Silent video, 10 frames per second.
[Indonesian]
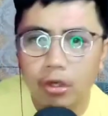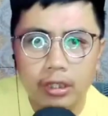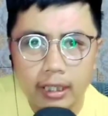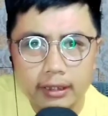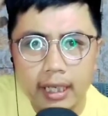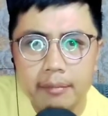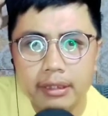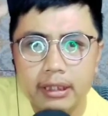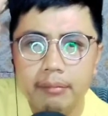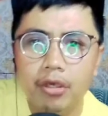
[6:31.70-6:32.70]
otak saya
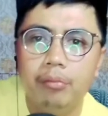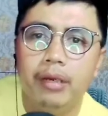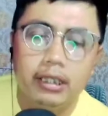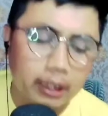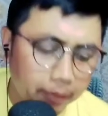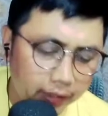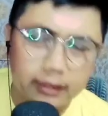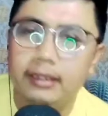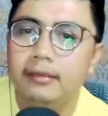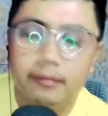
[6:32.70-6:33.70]
masih belum meresap
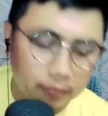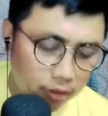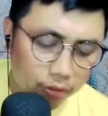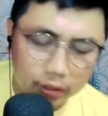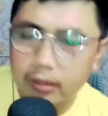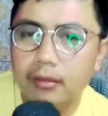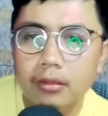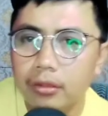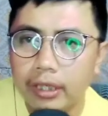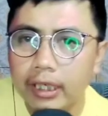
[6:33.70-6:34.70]
guys
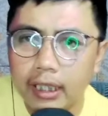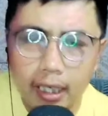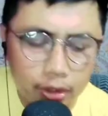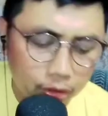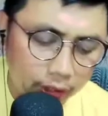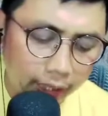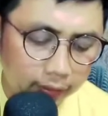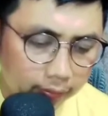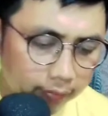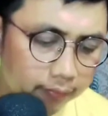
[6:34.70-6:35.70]
oke kita lanjut
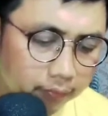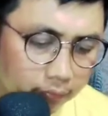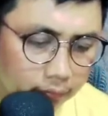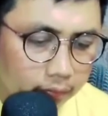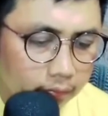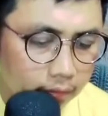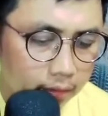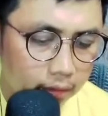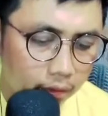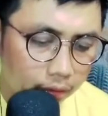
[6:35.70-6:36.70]
next
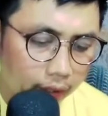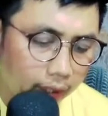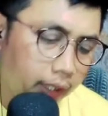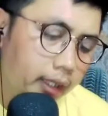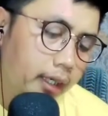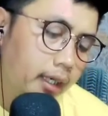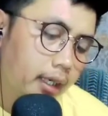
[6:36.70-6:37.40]
oke ini